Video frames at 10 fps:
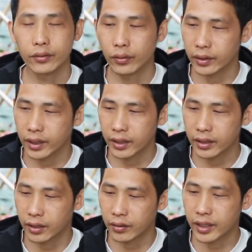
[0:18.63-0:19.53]
如果这个
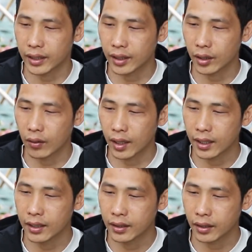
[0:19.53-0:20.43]
时候剪掉的话
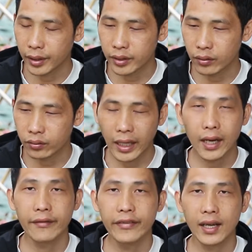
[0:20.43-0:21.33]
呢，那么就太
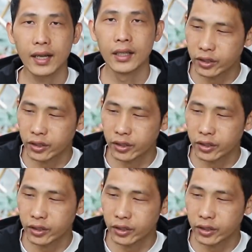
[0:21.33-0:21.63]
浪费了。